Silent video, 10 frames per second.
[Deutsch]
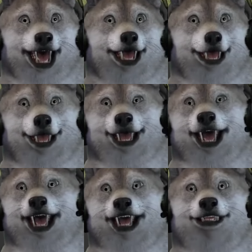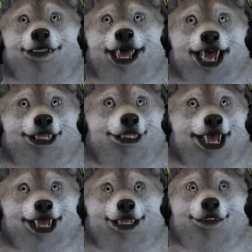Oder die
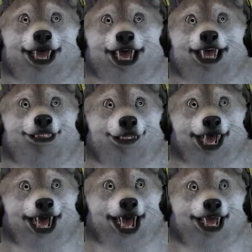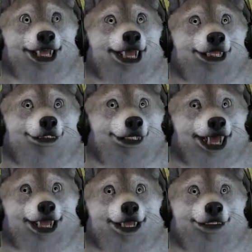PS4 nur PC,
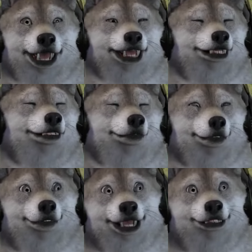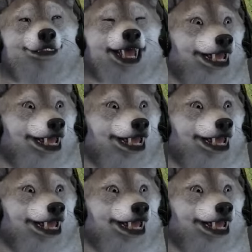PS4 oder PS5 Spieler findet